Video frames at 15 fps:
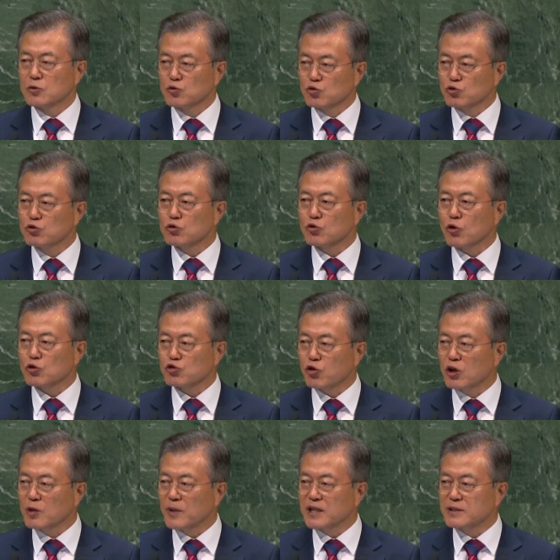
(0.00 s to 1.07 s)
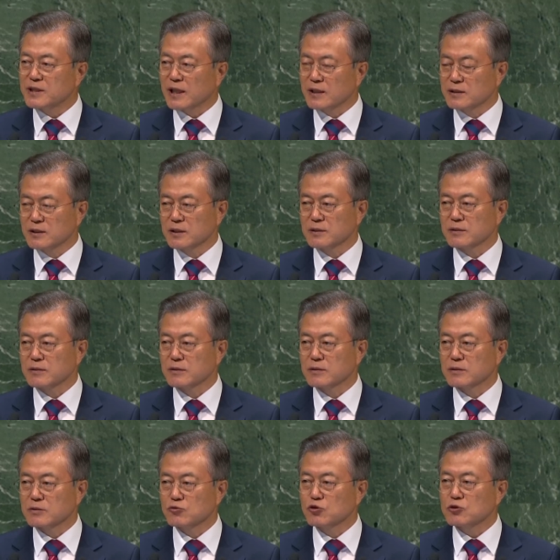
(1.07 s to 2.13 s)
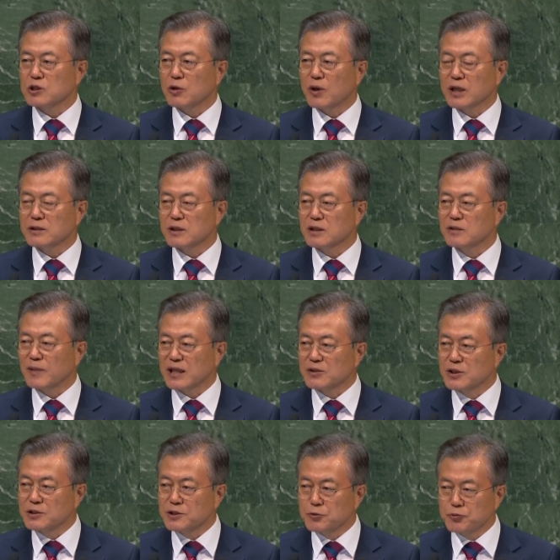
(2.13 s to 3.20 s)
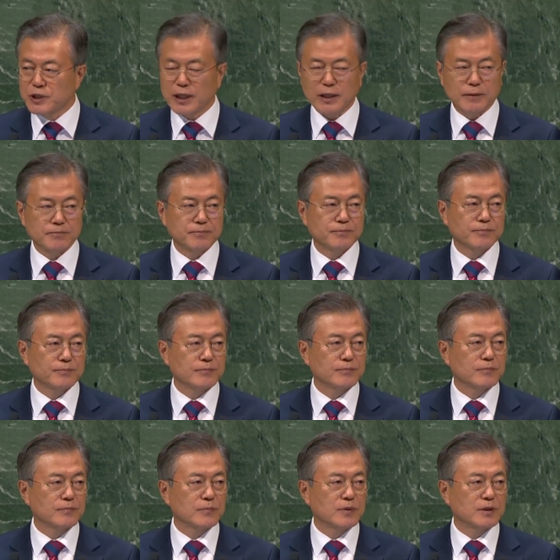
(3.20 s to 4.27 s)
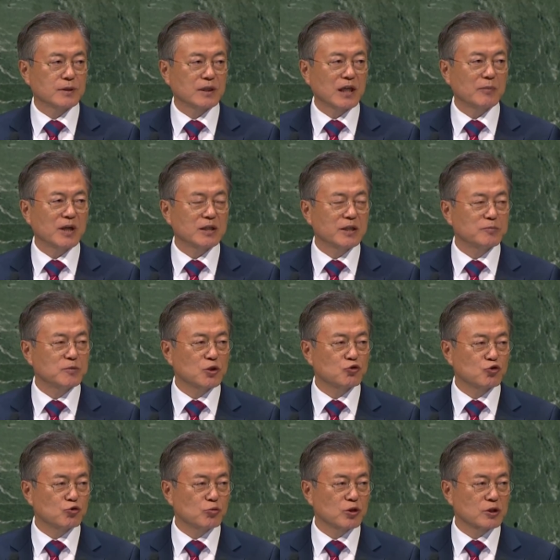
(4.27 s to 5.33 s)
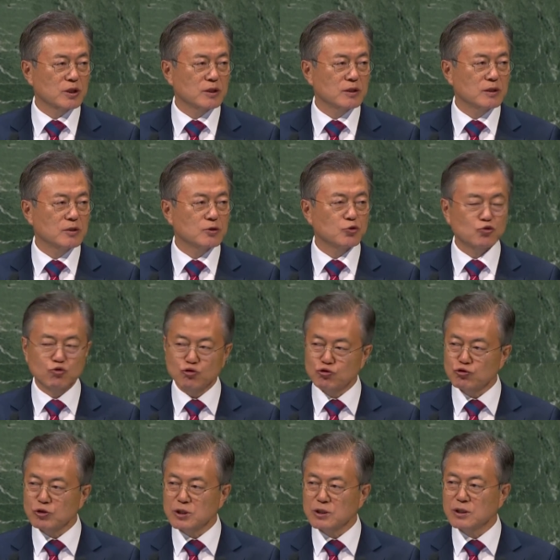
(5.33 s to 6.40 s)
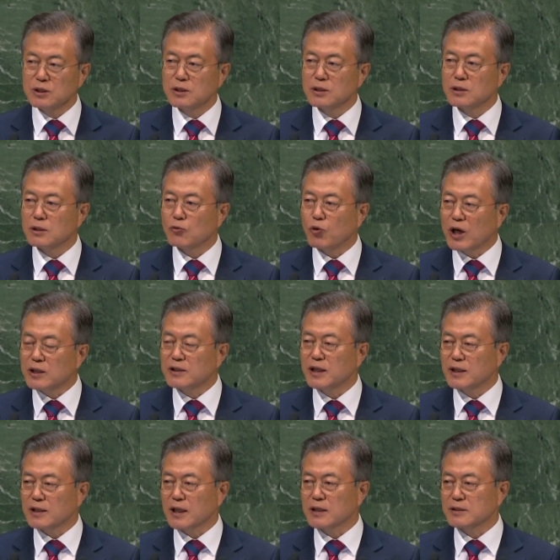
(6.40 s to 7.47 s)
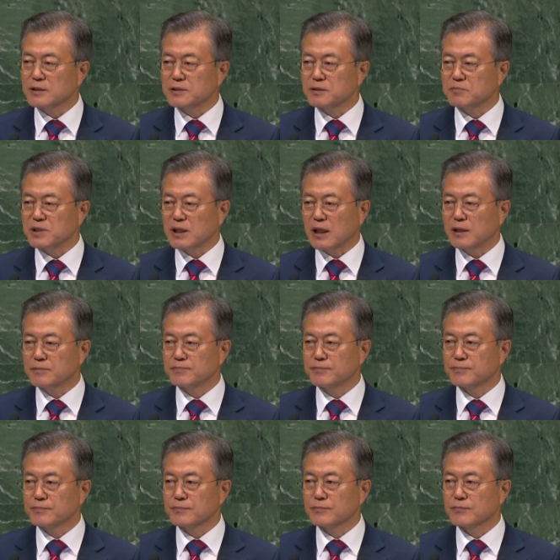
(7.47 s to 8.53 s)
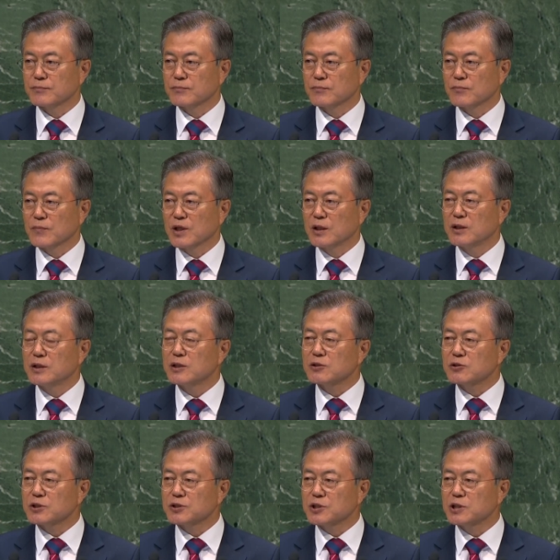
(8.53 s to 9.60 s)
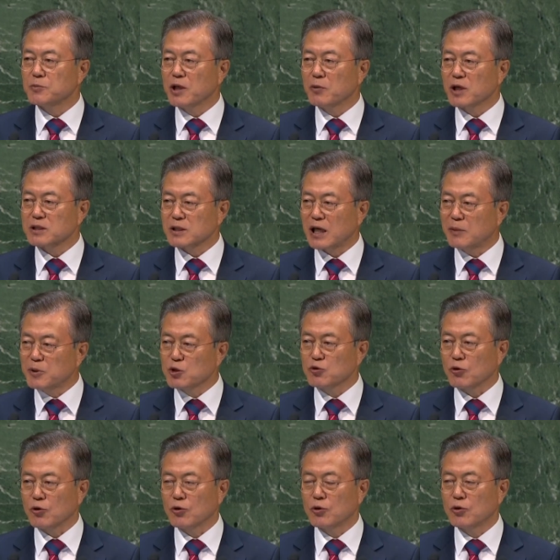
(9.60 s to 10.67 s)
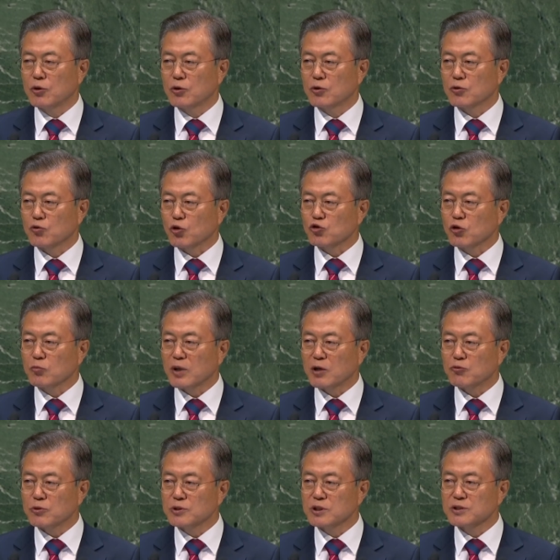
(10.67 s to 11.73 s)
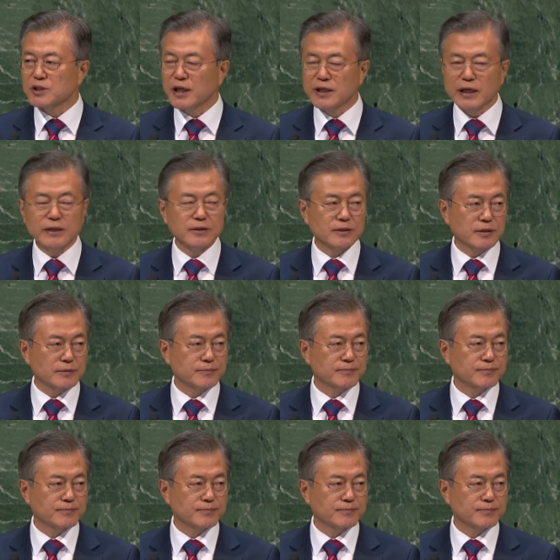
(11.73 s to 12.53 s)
누구도 소외받지 않는 국제환경을 만들기 위해 개발협력 규모를 꾸준히 확대해 나갈 것입니다. 인권 침해와 차별로 고통받고 있는 세계인들,